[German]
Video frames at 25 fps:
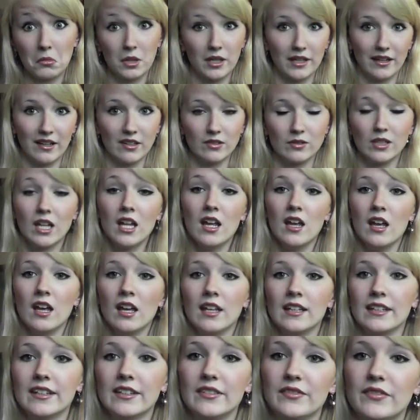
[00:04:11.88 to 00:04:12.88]
Keine Ahnung.
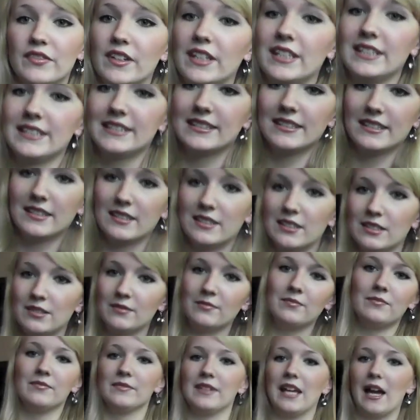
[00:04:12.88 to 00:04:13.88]
Jedenfalls,
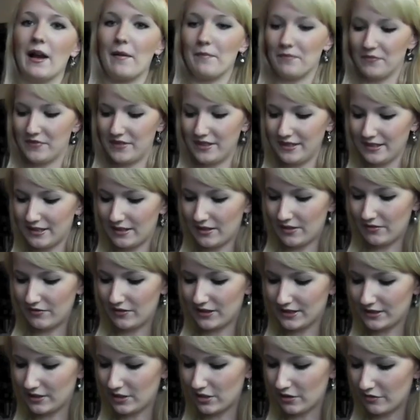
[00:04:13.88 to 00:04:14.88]
ähm, ja, dieser
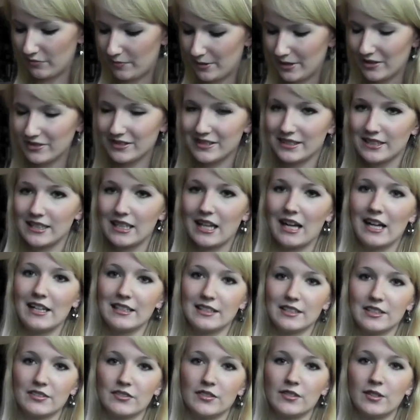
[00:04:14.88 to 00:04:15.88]

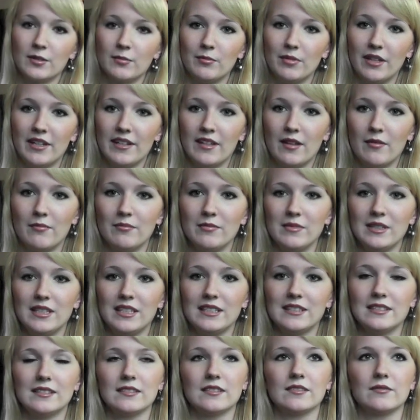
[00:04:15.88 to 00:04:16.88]
Wasserstoffperoxidgehalt ist von den Blendern
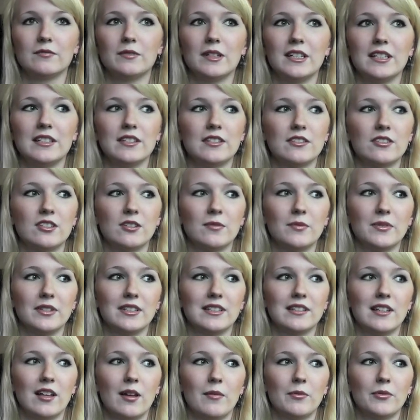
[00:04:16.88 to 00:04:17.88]
Med White Strips,
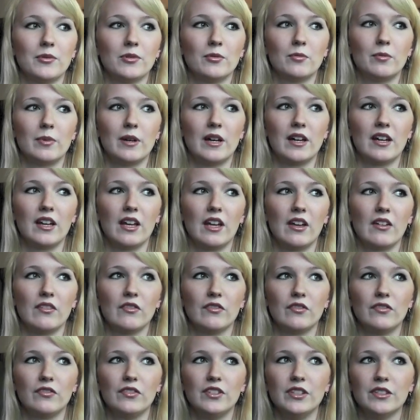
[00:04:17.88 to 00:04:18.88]
ich glaube, so bei
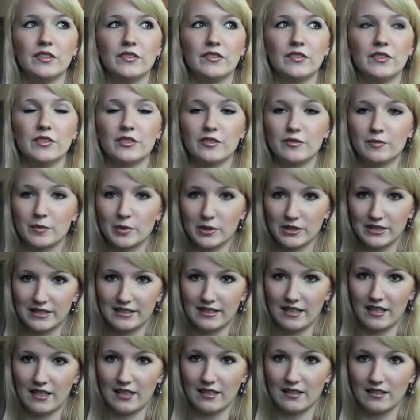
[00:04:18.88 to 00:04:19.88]

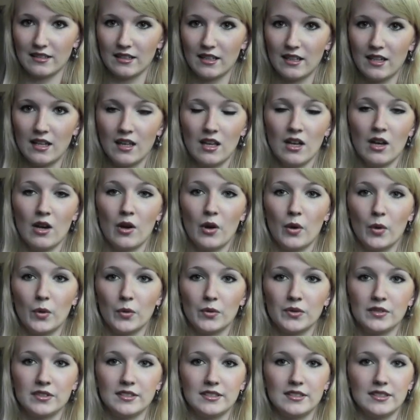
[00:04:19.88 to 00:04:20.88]
4-5%.
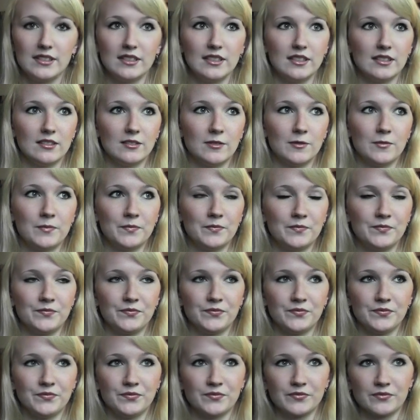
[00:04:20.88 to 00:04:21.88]
Und die
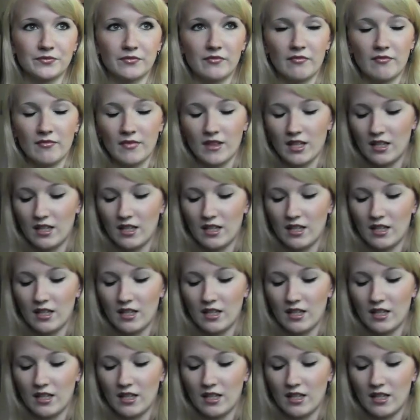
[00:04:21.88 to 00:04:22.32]
ähm,